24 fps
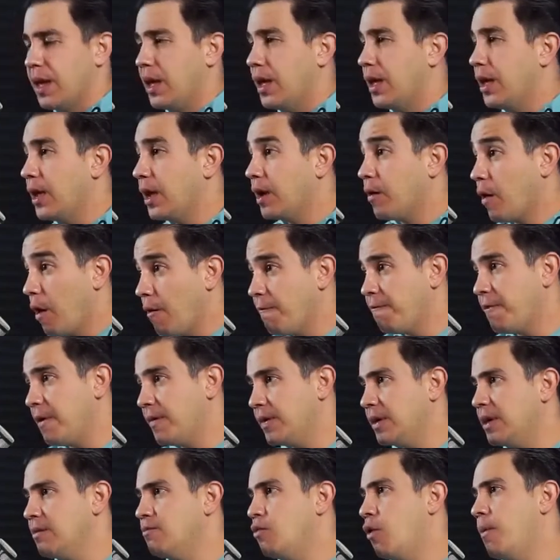en
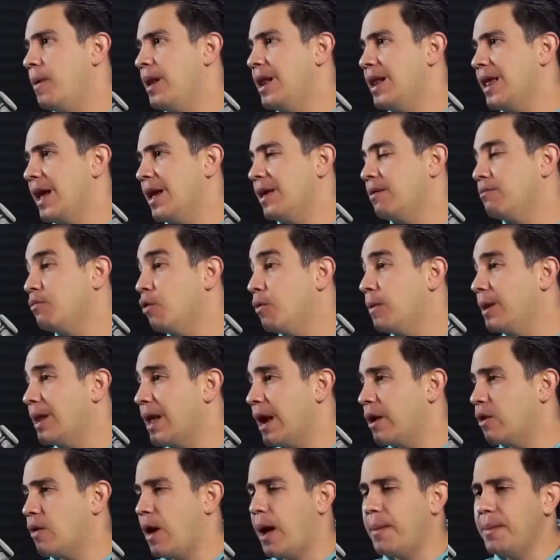crowdfunding
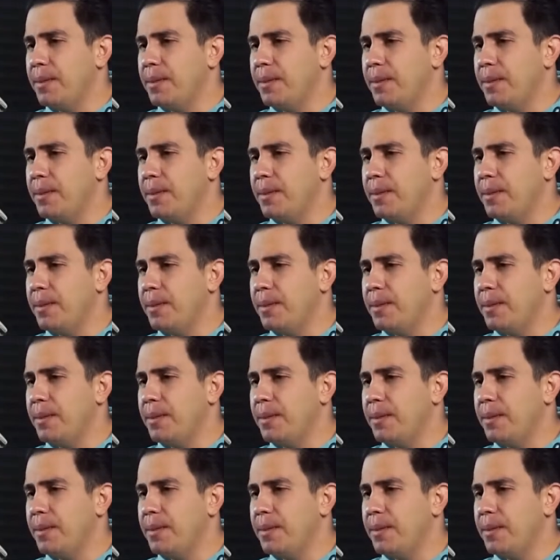inmobiliario,